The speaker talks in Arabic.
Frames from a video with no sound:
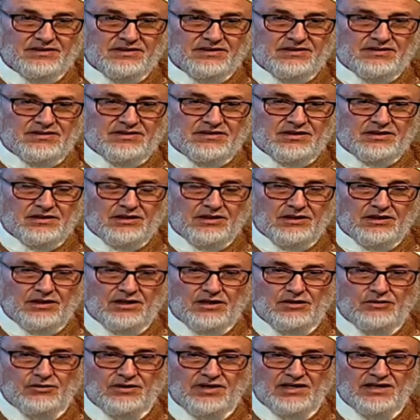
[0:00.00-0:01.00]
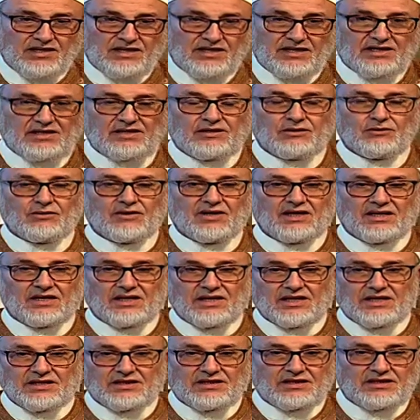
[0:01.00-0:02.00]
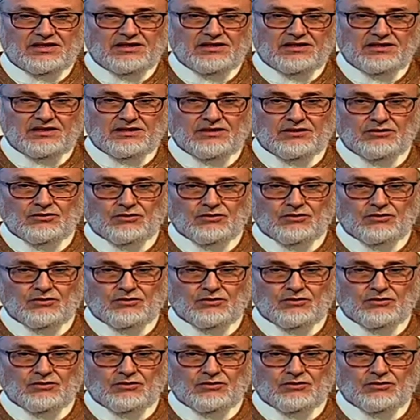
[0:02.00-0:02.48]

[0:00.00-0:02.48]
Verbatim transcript: صلى الله عليه وآله